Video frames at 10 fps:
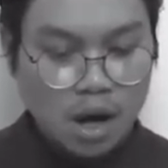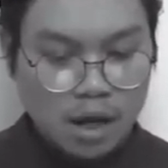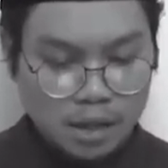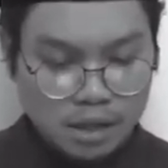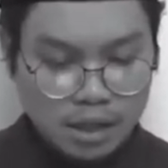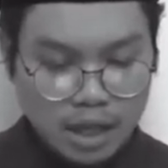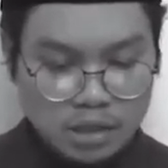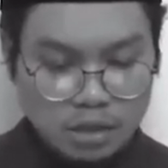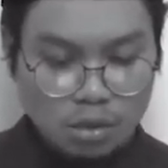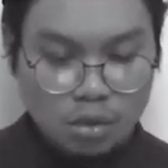Duhai
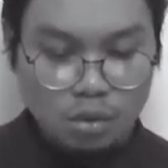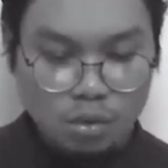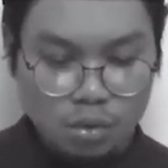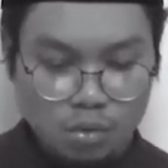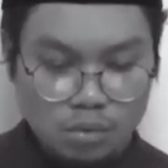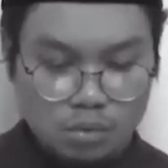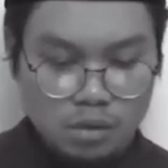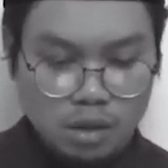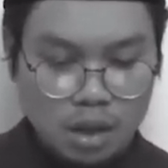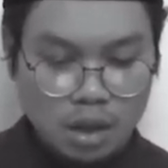kekasih ruhku,
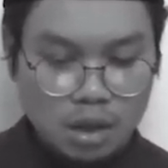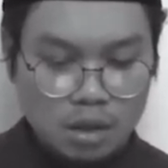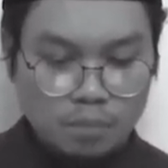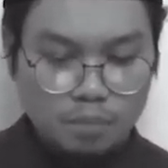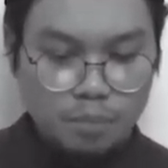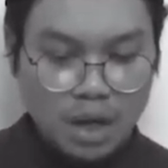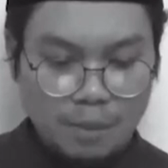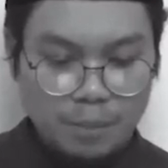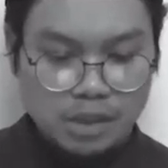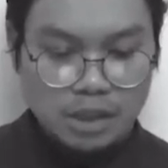
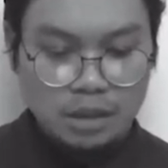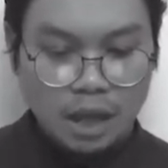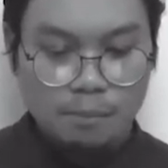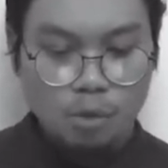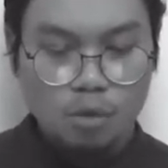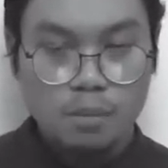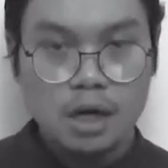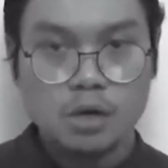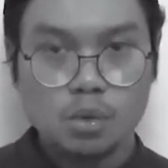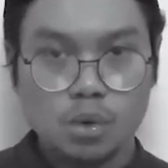para pecintamu
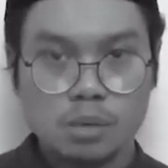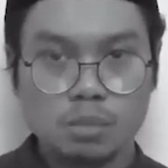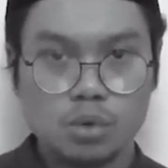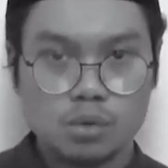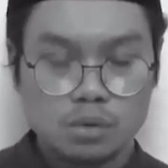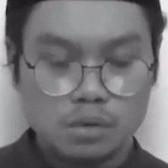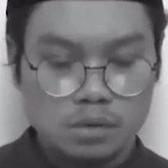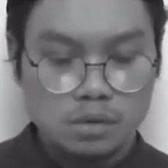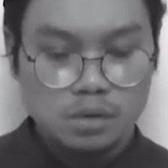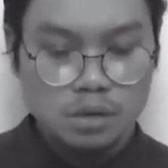merinduimu,
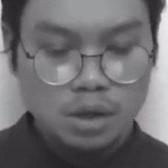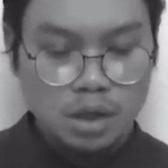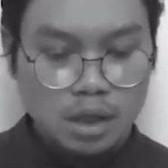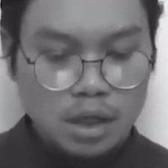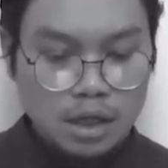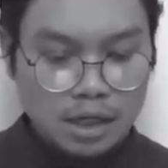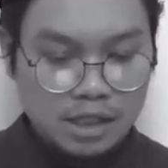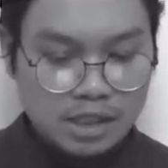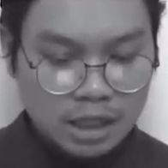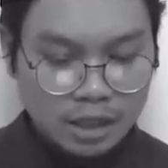
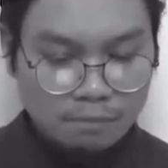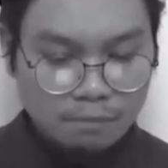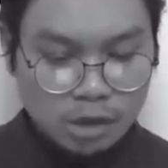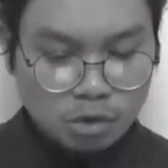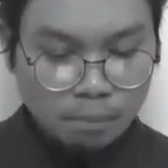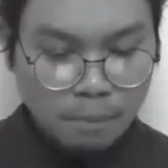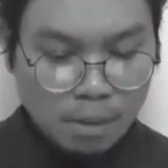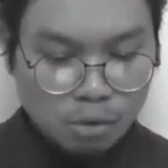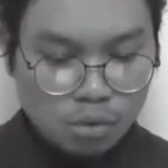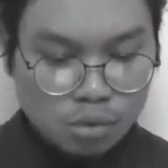kelezatan
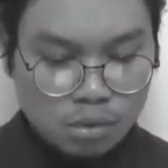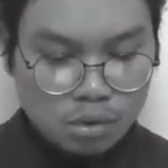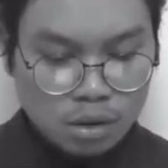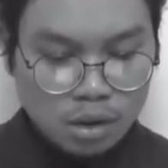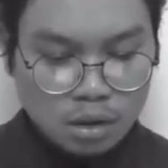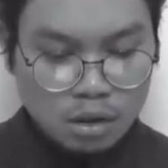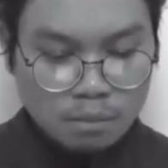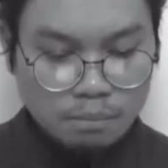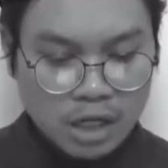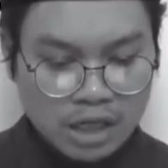berjumpamu
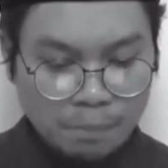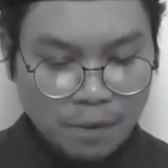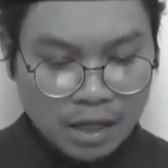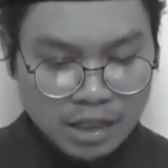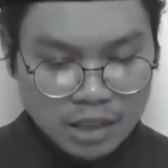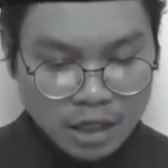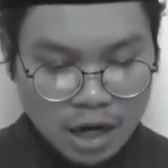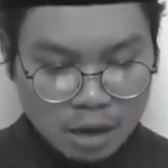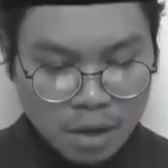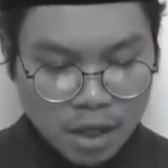menitipkan
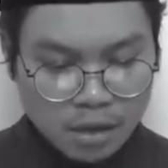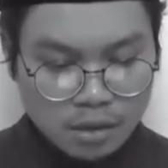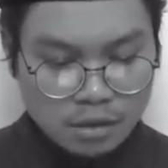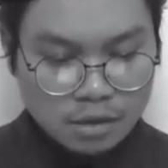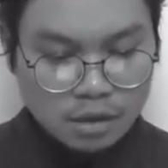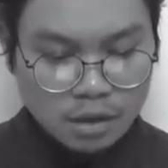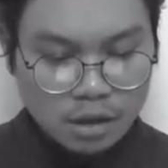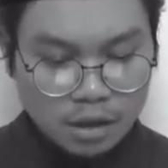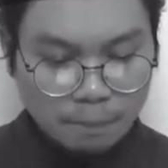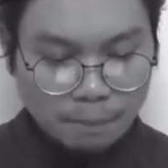rasa damai.
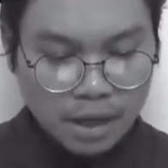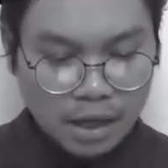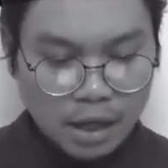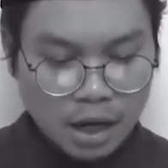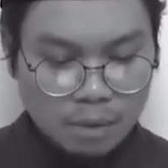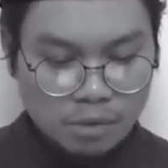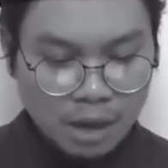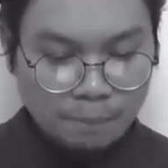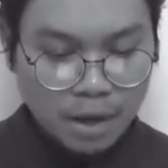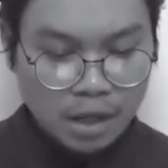Mereka
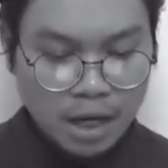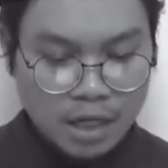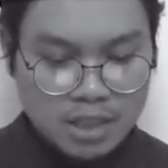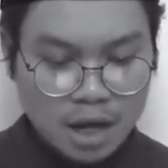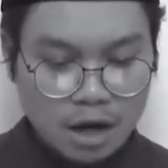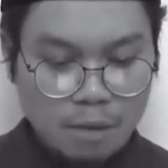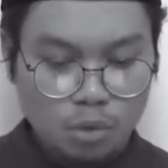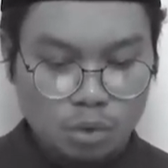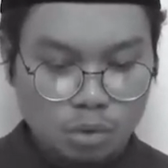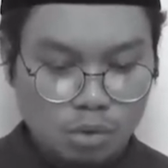menyampaikan
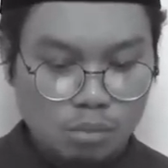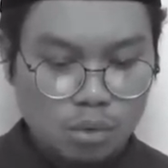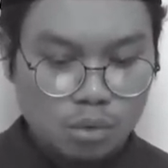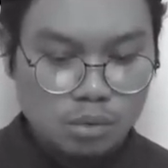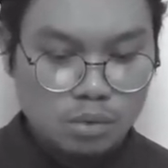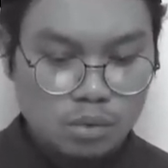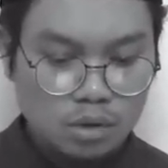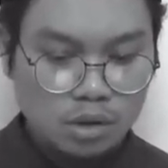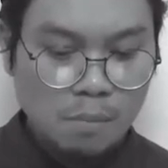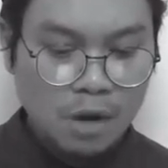salam untukmu
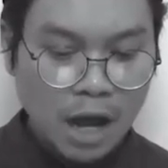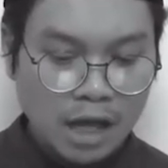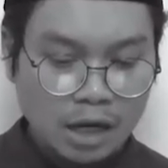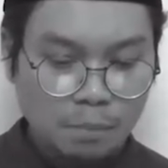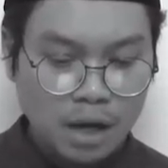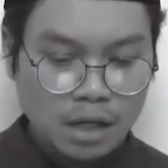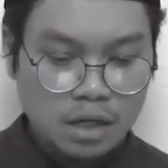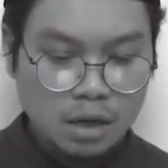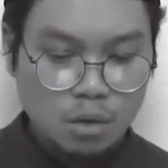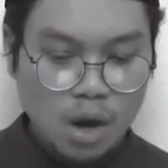dan
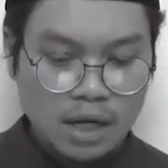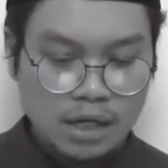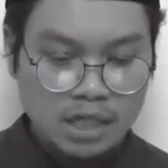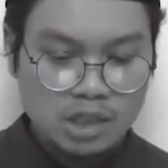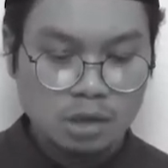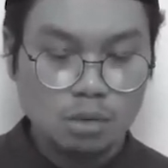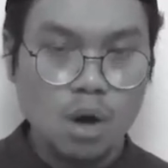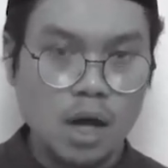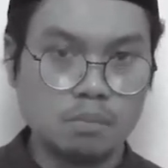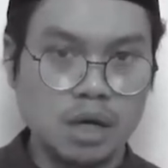mengharapkan rengkuhan kasih
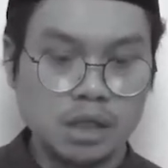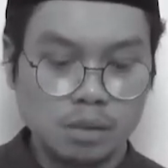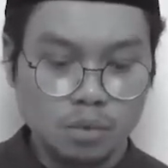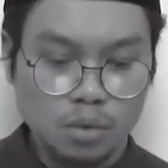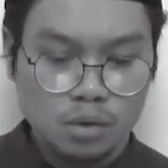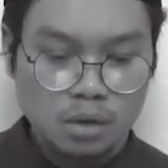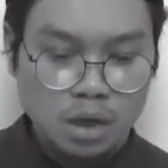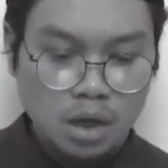Tuhan bagimu.